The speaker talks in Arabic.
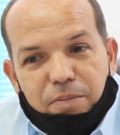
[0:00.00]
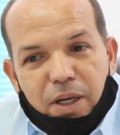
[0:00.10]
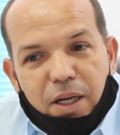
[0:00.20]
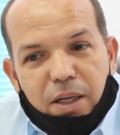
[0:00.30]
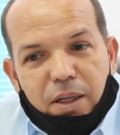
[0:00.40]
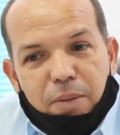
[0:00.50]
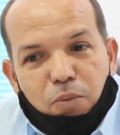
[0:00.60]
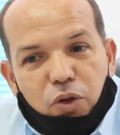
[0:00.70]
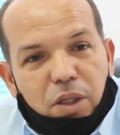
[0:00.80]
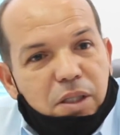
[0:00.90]
معناها
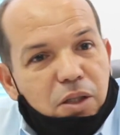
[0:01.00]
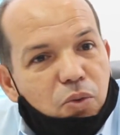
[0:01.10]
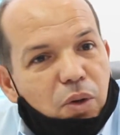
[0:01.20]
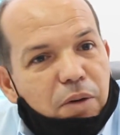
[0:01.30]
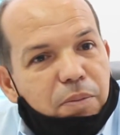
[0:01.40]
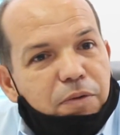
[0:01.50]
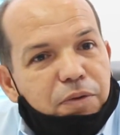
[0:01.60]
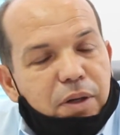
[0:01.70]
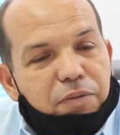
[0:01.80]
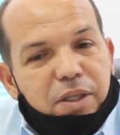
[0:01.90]
مقتصد ولا ما
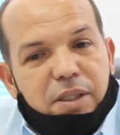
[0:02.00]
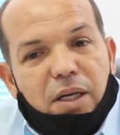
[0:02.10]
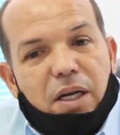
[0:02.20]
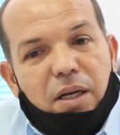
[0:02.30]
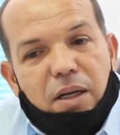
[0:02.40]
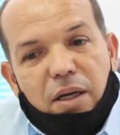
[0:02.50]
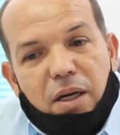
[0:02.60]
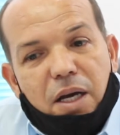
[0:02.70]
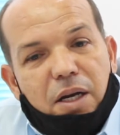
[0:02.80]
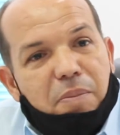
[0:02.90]
في في استغلال
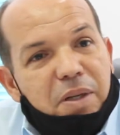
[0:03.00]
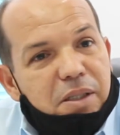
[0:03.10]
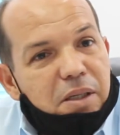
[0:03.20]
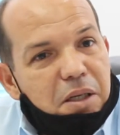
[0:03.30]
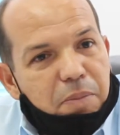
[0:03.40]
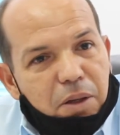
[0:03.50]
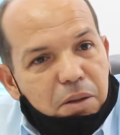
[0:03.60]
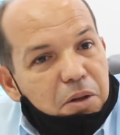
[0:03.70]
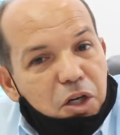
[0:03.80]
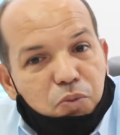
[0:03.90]
غير المنزلي كما
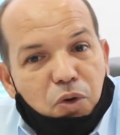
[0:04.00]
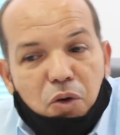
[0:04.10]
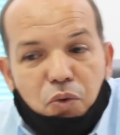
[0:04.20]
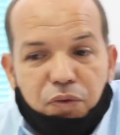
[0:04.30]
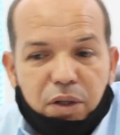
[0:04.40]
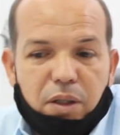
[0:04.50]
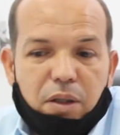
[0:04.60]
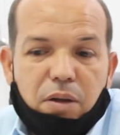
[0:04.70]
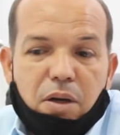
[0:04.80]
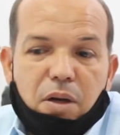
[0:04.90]
نجمو نلقوا
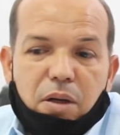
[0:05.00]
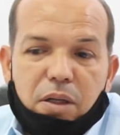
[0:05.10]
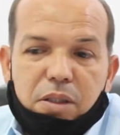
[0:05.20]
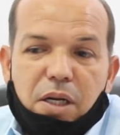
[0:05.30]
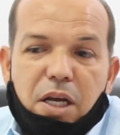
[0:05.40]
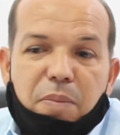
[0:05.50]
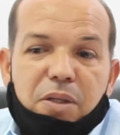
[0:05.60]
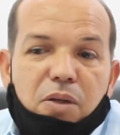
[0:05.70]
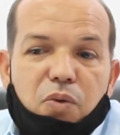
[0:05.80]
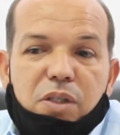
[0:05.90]
في استهلاك
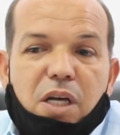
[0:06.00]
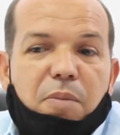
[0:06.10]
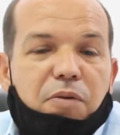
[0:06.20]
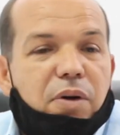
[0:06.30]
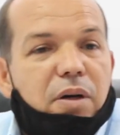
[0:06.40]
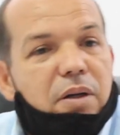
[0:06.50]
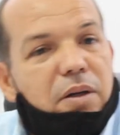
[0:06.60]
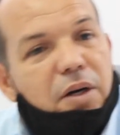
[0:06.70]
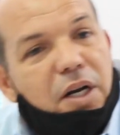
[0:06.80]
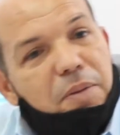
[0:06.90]
منزلي ويستعمل في
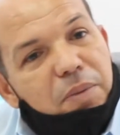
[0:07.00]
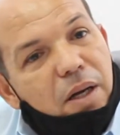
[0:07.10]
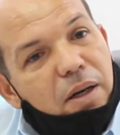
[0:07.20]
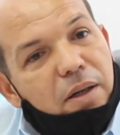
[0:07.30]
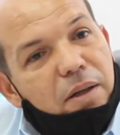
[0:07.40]
الري نتاع